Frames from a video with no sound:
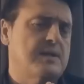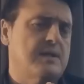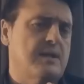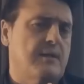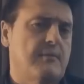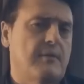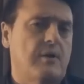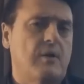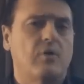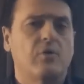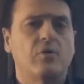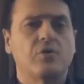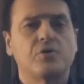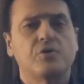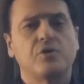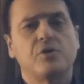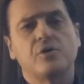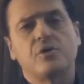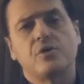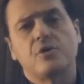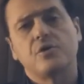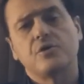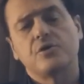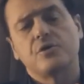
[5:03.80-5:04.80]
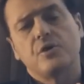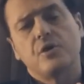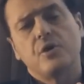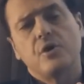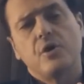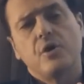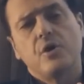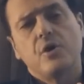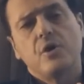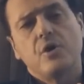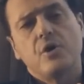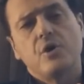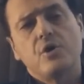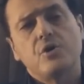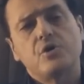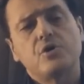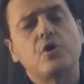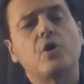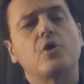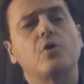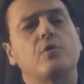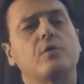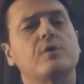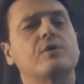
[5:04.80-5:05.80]
sin saberlo nosotros,
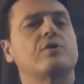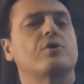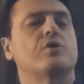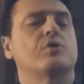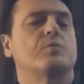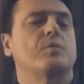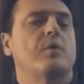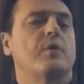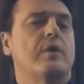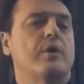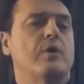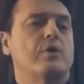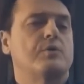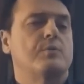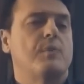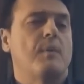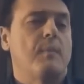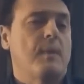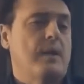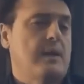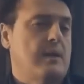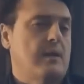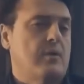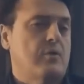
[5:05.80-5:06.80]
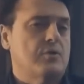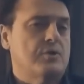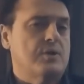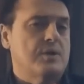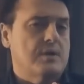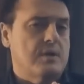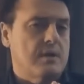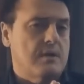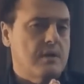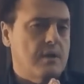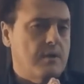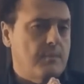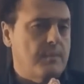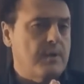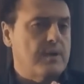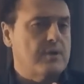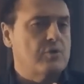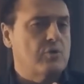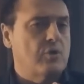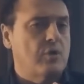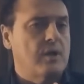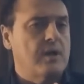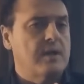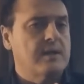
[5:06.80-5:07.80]
son nuestros modelos miméticos, es decir,
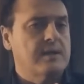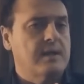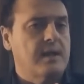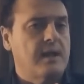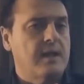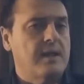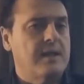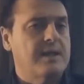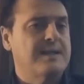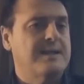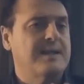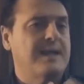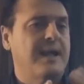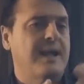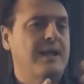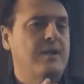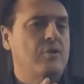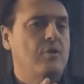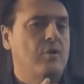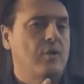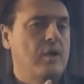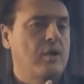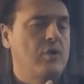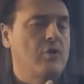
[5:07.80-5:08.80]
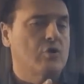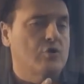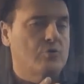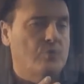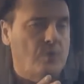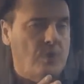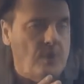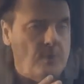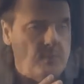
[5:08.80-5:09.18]
personas que deseando ellos